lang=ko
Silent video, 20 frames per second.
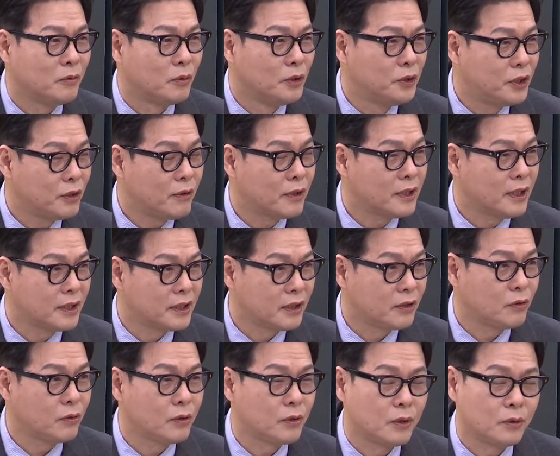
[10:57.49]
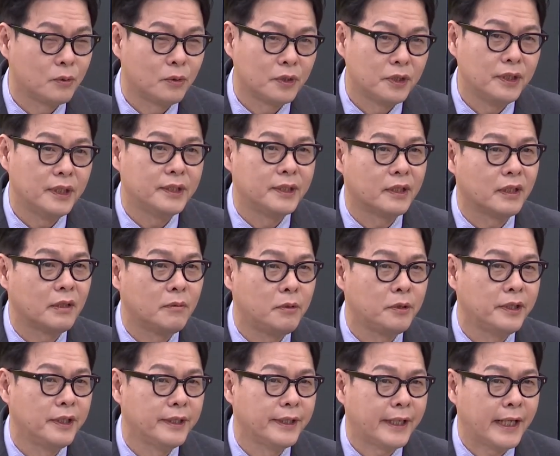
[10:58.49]
원칙과 상식도 그렇고. 근데 제가 볼
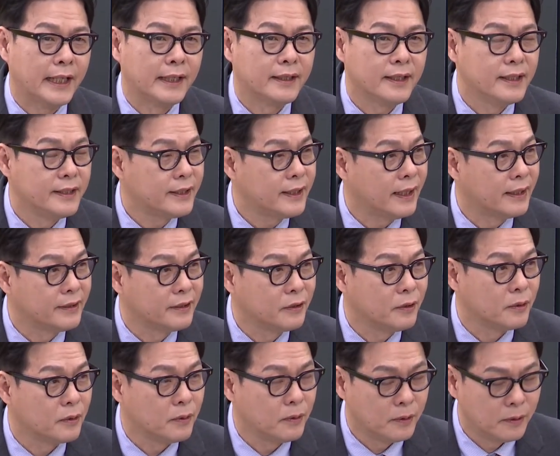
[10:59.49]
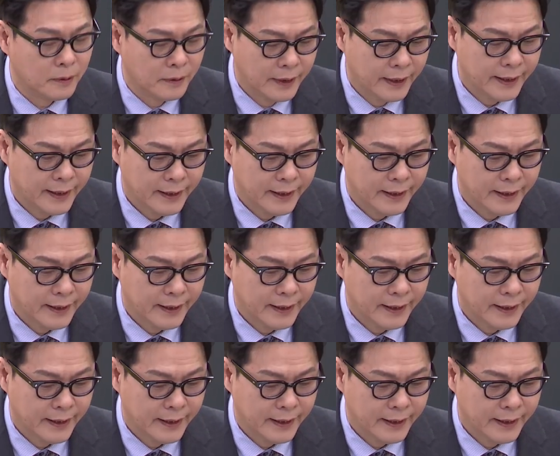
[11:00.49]
때 이게 간단치 않은 거고.